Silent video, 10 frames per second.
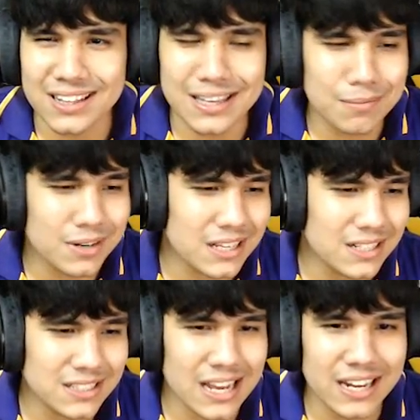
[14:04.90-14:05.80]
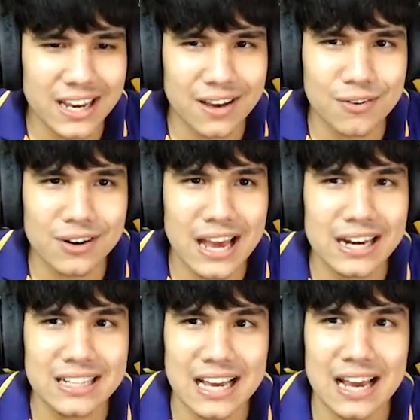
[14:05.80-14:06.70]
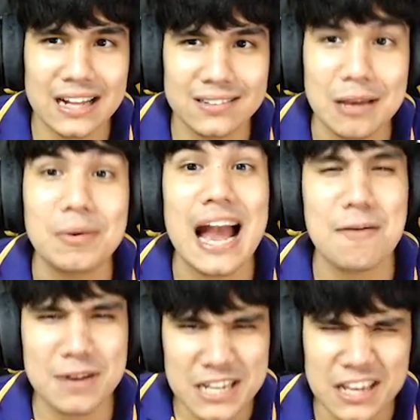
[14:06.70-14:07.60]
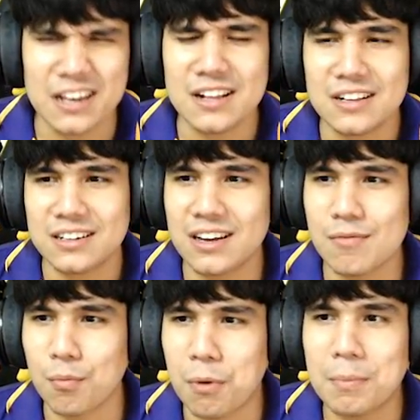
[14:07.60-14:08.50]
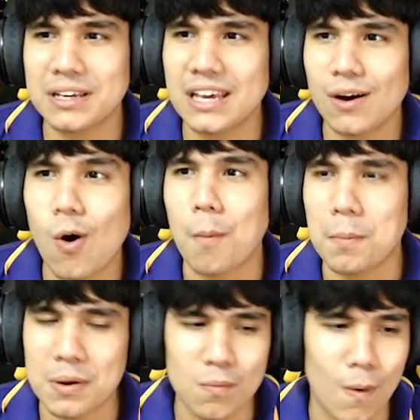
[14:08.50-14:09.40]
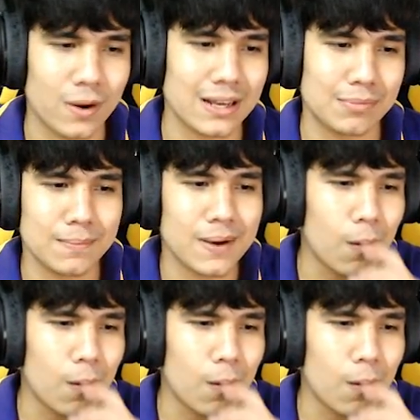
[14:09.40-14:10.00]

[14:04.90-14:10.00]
ทีมดีเจนเนี่ยเขาค่อนข้างที่จะเตรียมการมาดีนีครับผมเพราะมังกี้เขาออกมาเป็นบอสนะครับทีม